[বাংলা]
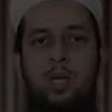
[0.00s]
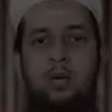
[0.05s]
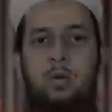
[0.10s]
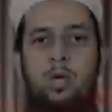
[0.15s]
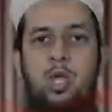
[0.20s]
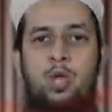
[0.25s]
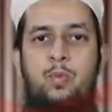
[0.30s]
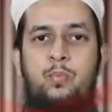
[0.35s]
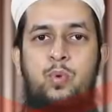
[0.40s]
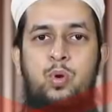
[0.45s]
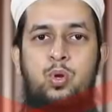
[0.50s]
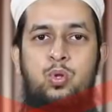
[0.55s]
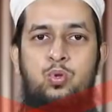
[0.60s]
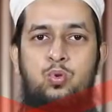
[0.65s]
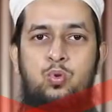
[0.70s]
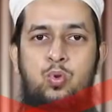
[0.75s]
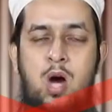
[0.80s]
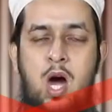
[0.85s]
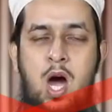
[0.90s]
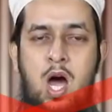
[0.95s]
নামাজের পর
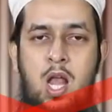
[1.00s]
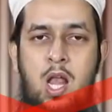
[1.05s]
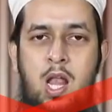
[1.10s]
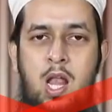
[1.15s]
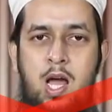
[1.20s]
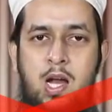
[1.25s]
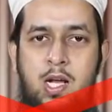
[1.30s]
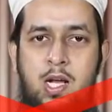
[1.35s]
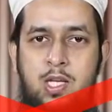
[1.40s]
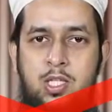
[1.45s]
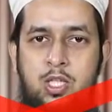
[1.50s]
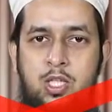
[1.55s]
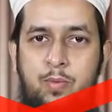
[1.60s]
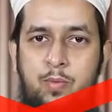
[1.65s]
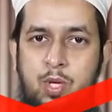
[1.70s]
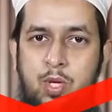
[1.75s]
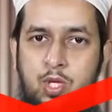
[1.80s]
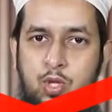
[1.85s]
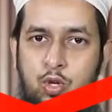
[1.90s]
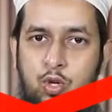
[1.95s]
দোয়া আল্লাহর কাছে
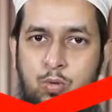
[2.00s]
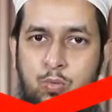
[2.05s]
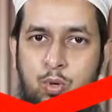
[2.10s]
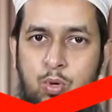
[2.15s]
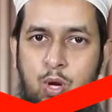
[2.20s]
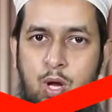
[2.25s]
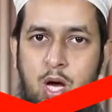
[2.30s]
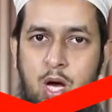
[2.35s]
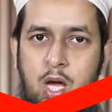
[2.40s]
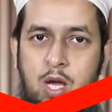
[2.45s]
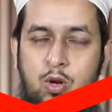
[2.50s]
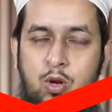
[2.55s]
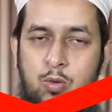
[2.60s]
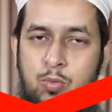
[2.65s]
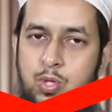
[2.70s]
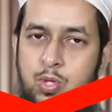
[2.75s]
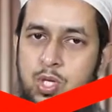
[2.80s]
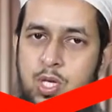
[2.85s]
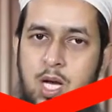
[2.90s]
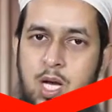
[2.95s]
বেশি কবুল হয়
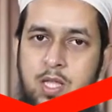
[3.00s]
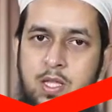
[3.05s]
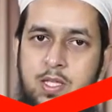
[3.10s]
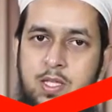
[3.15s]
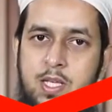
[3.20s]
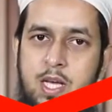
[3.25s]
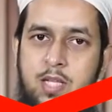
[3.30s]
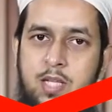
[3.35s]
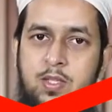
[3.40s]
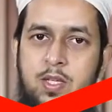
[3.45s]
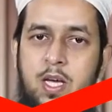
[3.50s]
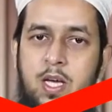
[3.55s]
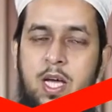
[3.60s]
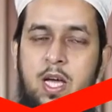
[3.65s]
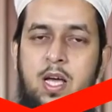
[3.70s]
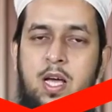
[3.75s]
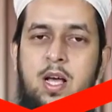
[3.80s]
নবীজির হাদিসে আছে